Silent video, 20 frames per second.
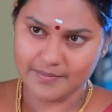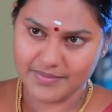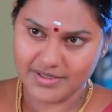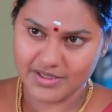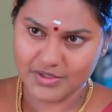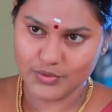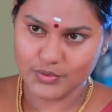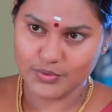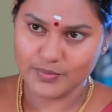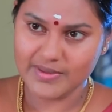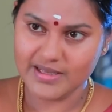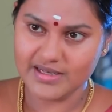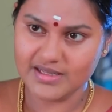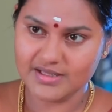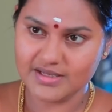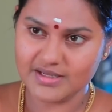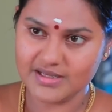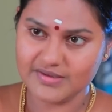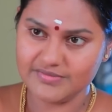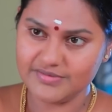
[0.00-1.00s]
தம்பிக்கு மேல
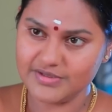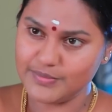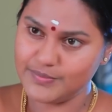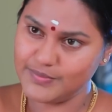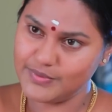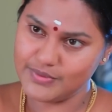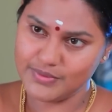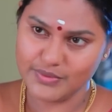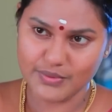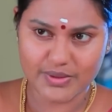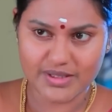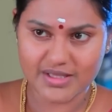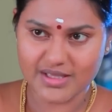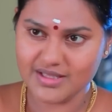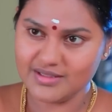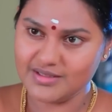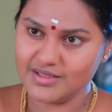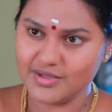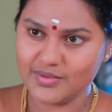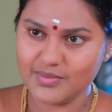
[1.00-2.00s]
இருக்கிற விருப்பம்
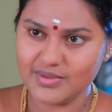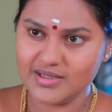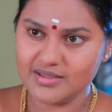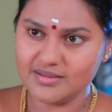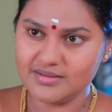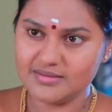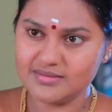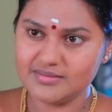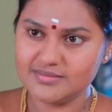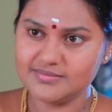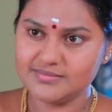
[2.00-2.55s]
உனக்கே தெரியும்ல